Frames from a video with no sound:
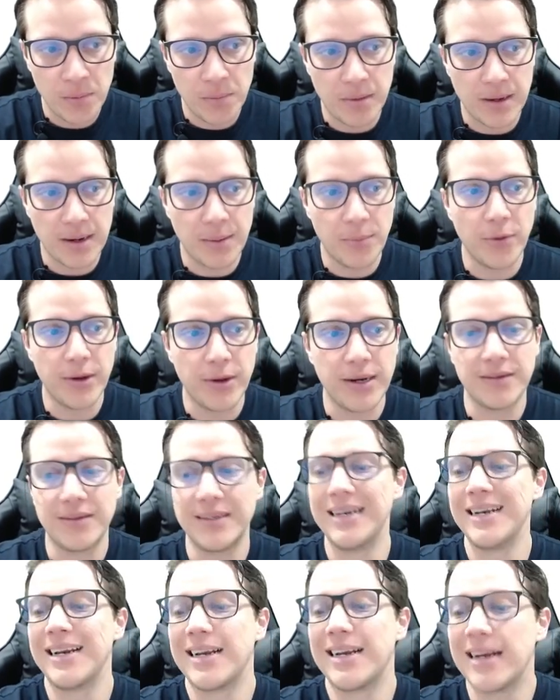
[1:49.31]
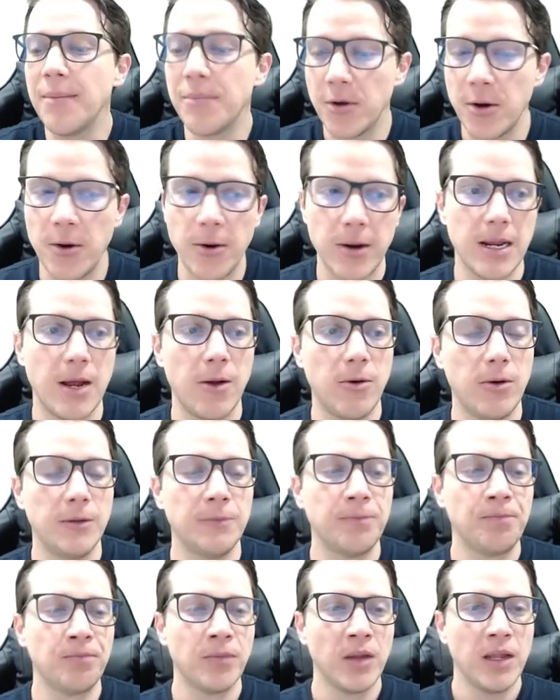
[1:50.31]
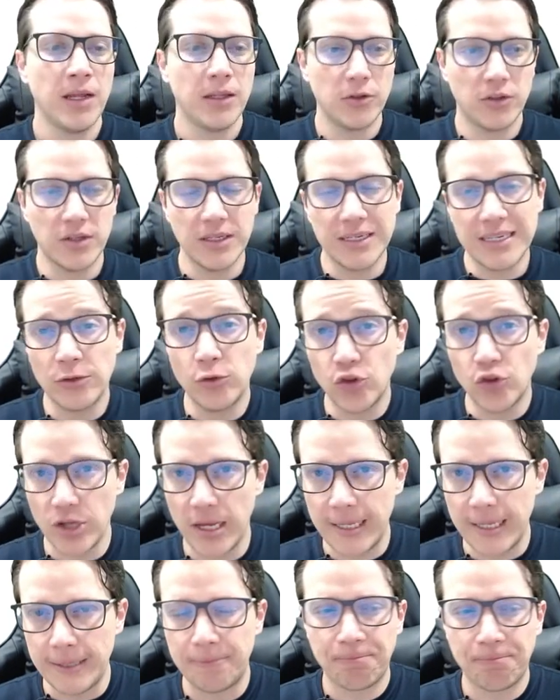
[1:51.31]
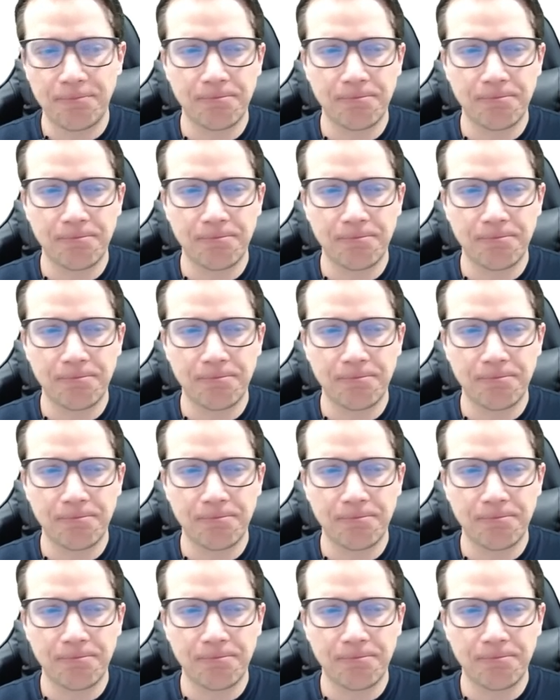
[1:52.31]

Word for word: para poder hacer el cambio de variable. Entonces, ¿qué sucede?